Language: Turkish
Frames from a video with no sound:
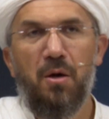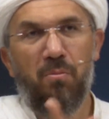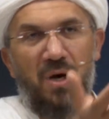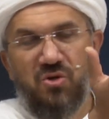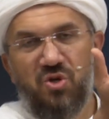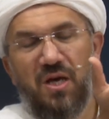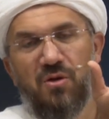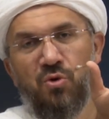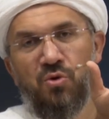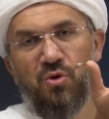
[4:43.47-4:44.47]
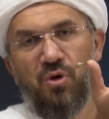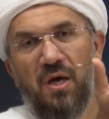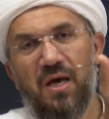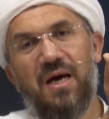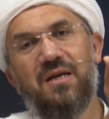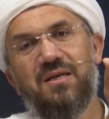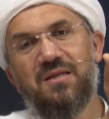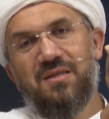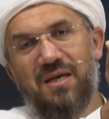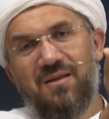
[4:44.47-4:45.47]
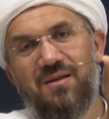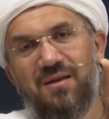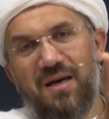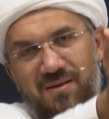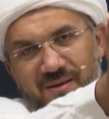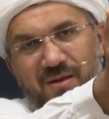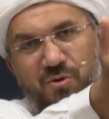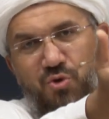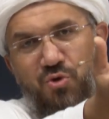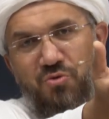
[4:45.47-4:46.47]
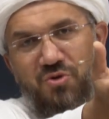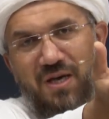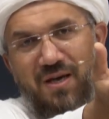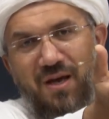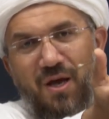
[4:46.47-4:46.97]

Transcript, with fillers: Mahşer günü herkes kendi derdine düşünce